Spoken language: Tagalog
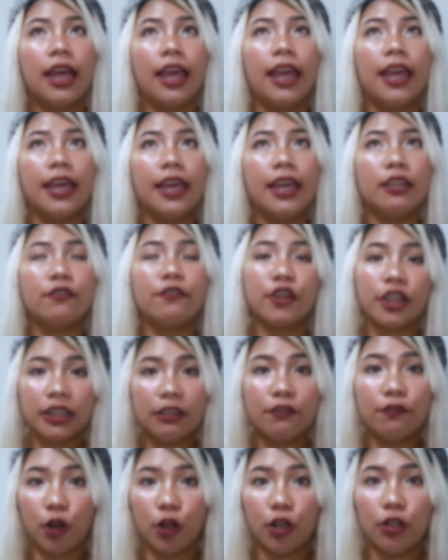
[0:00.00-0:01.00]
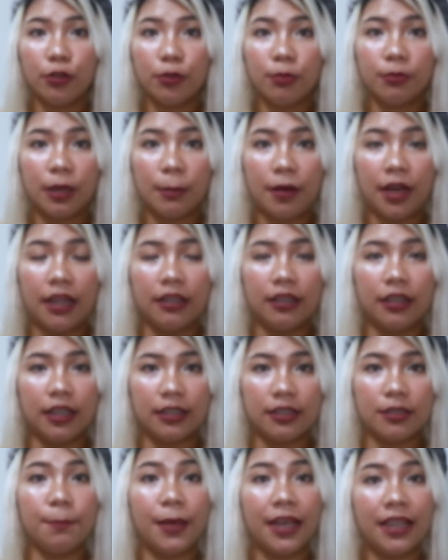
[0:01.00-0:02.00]
And 40 volume naman,
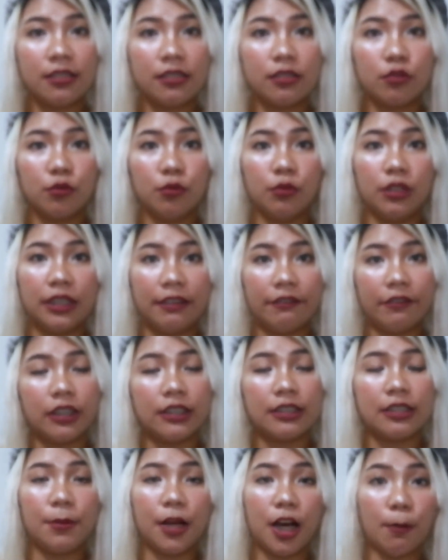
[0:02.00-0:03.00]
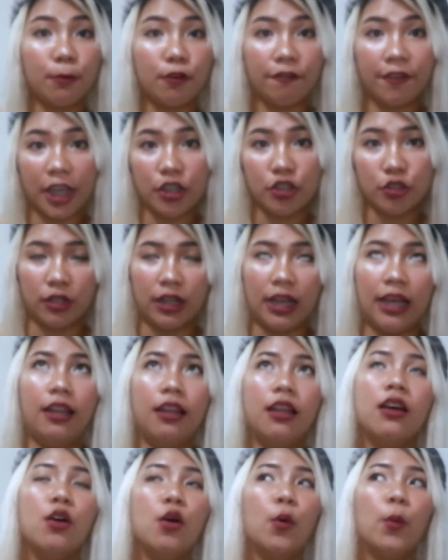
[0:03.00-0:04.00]
it's best to leave it sa mga
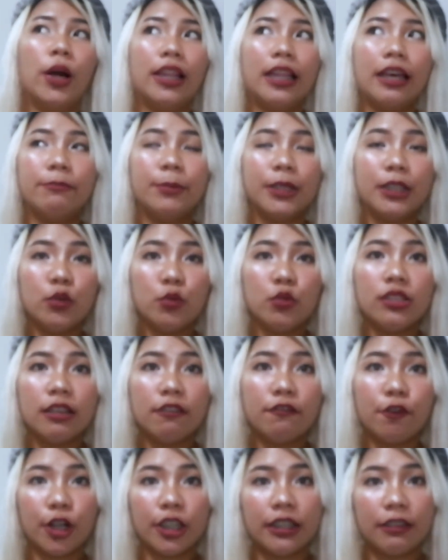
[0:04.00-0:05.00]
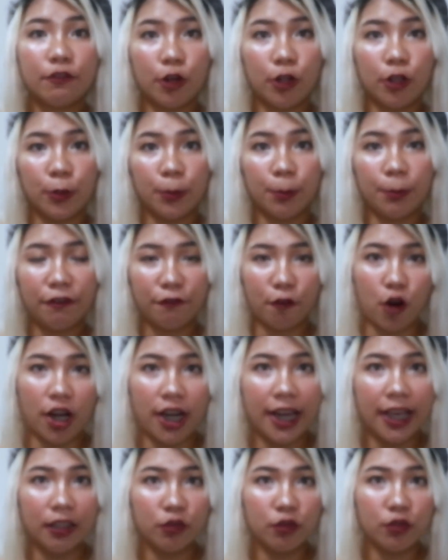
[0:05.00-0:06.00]
professional. Well, I've been using 40 volume
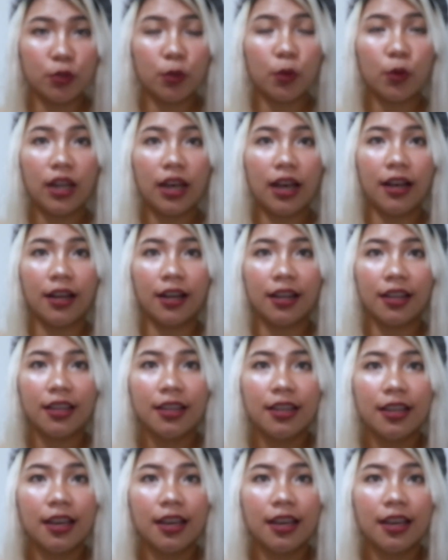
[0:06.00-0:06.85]
before and gusto ko lang